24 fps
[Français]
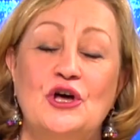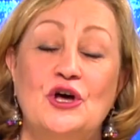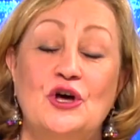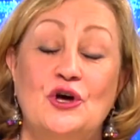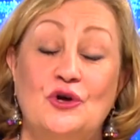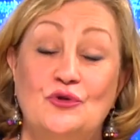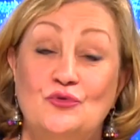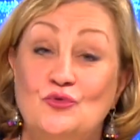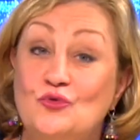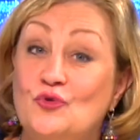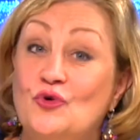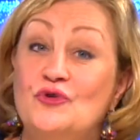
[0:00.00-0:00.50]

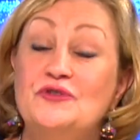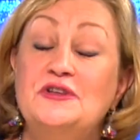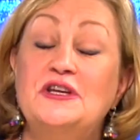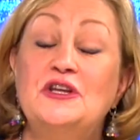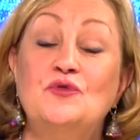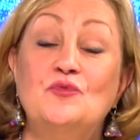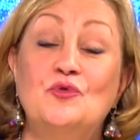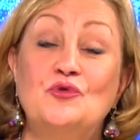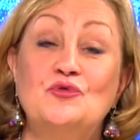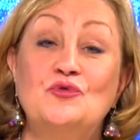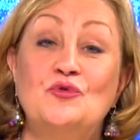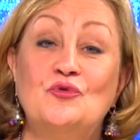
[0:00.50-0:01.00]
Nous
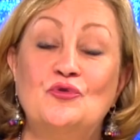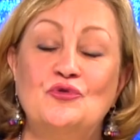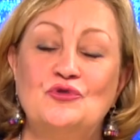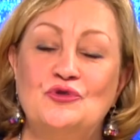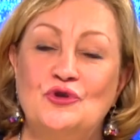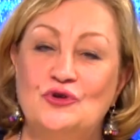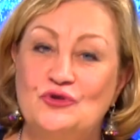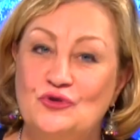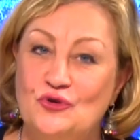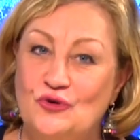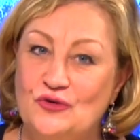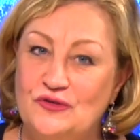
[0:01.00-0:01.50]
continuons donc
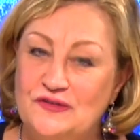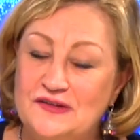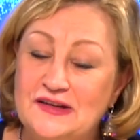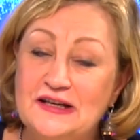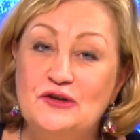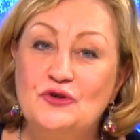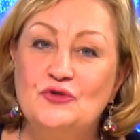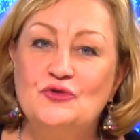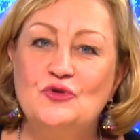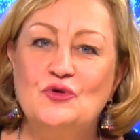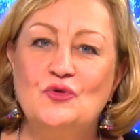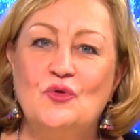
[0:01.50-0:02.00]
notre
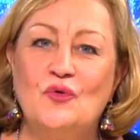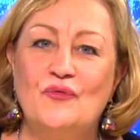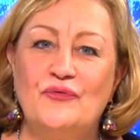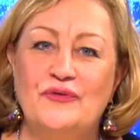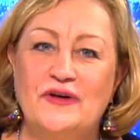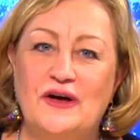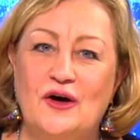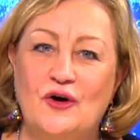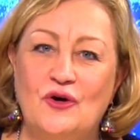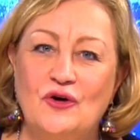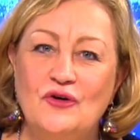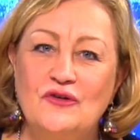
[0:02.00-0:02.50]
cycle de
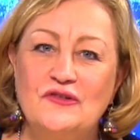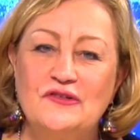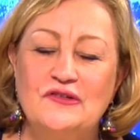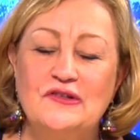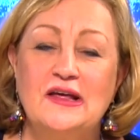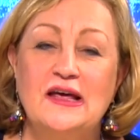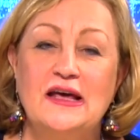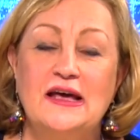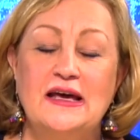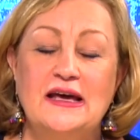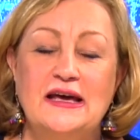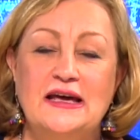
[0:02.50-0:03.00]
conférences
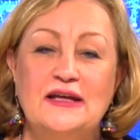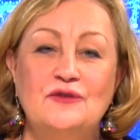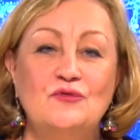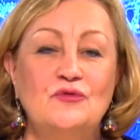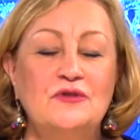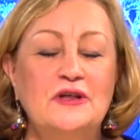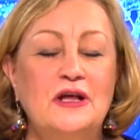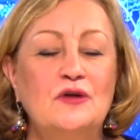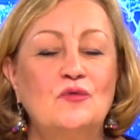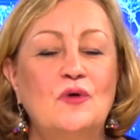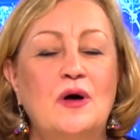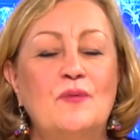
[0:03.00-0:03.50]
et nous
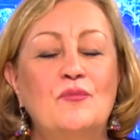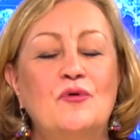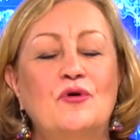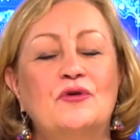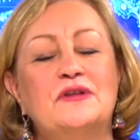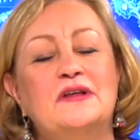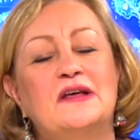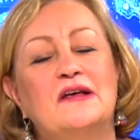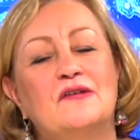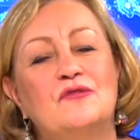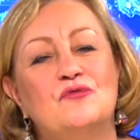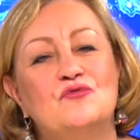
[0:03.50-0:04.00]
allons
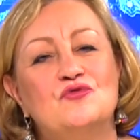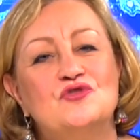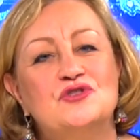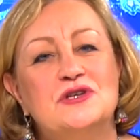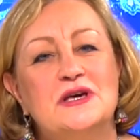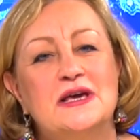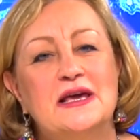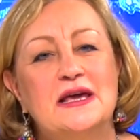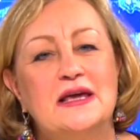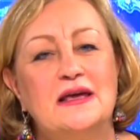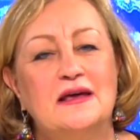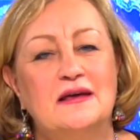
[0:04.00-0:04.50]
aborder un
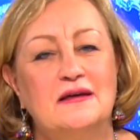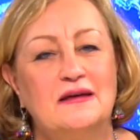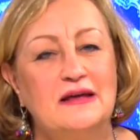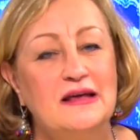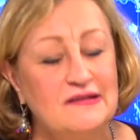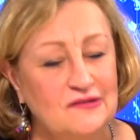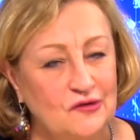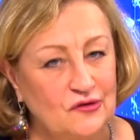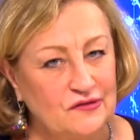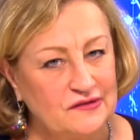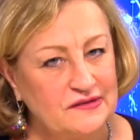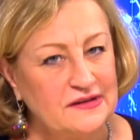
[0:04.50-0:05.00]
sujet
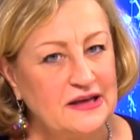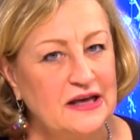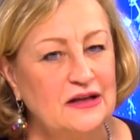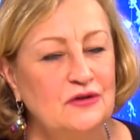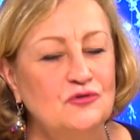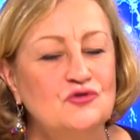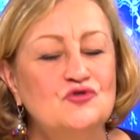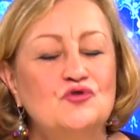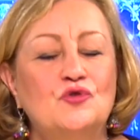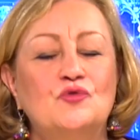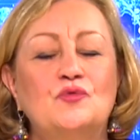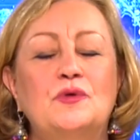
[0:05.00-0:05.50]
essentiel
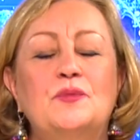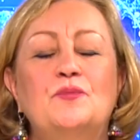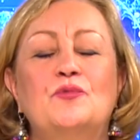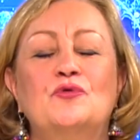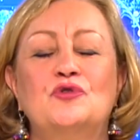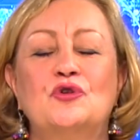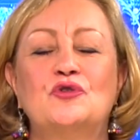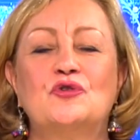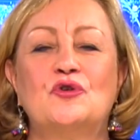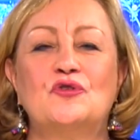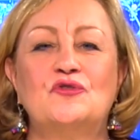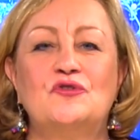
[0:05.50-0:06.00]
aujourd'hui pour
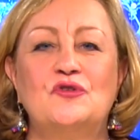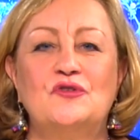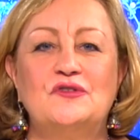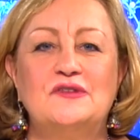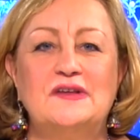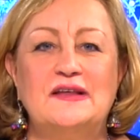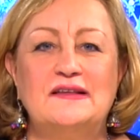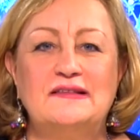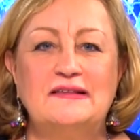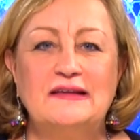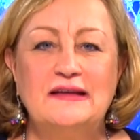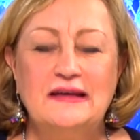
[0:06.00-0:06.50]
notre
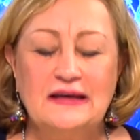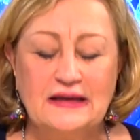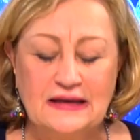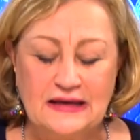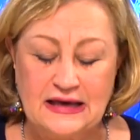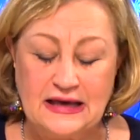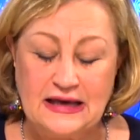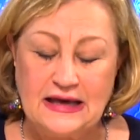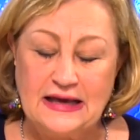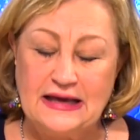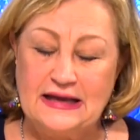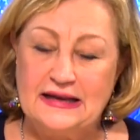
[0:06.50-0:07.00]
société,
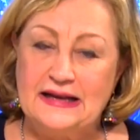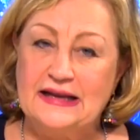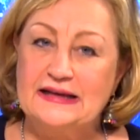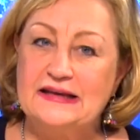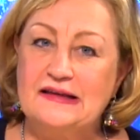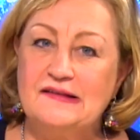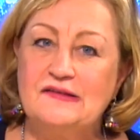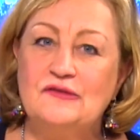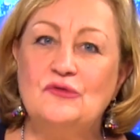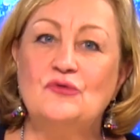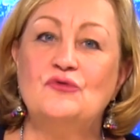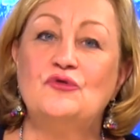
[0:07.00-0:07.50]
la
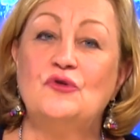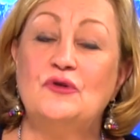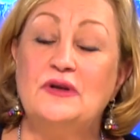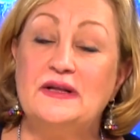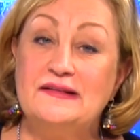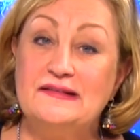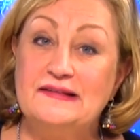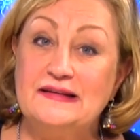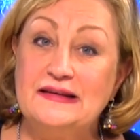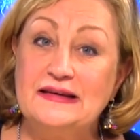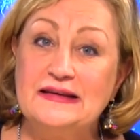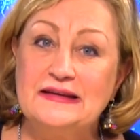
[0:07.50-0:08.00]
question de
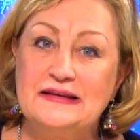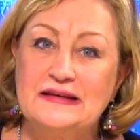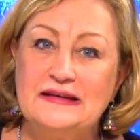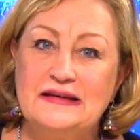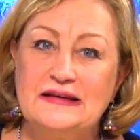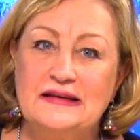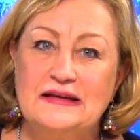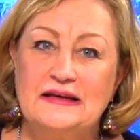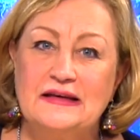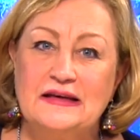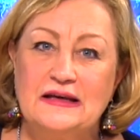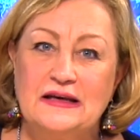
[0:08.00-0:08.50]
l'éthique,
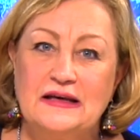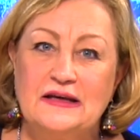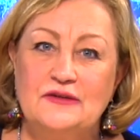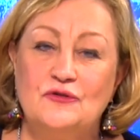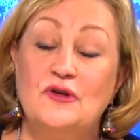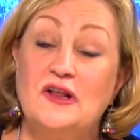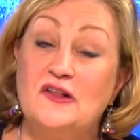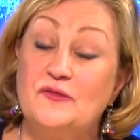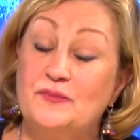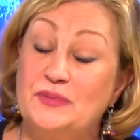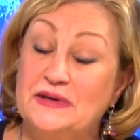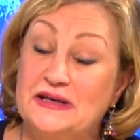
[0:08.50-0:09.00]
de la
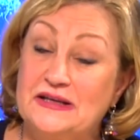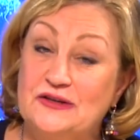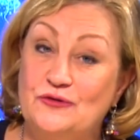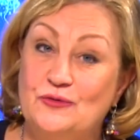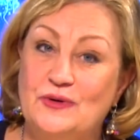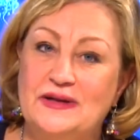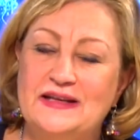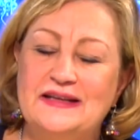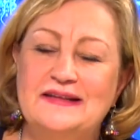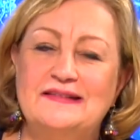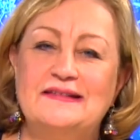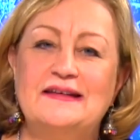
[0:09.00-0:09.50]

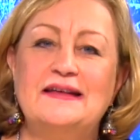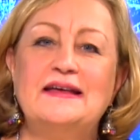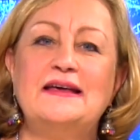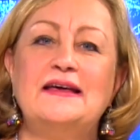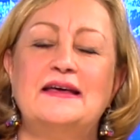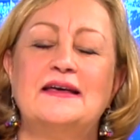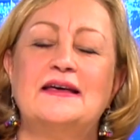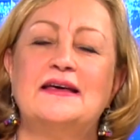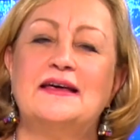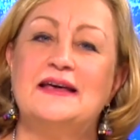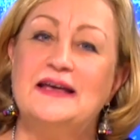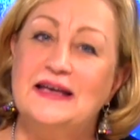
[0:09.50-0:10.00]
spiritualité
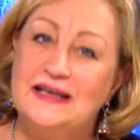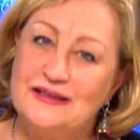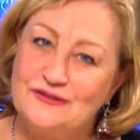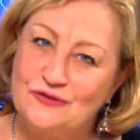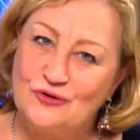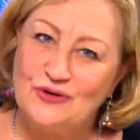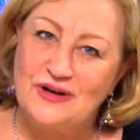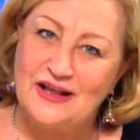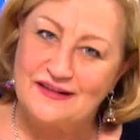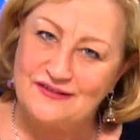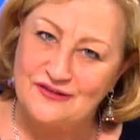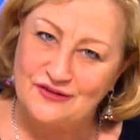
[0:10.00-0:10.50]
et de
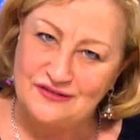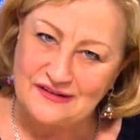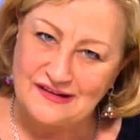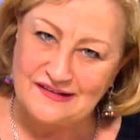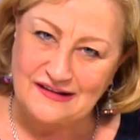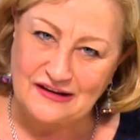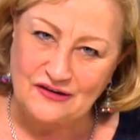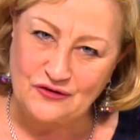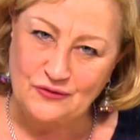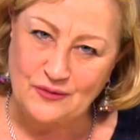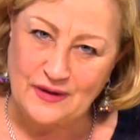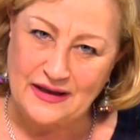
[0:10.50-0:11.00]
la santé
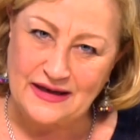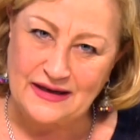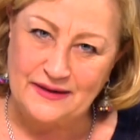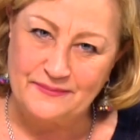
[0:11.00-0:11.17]
sexuelle.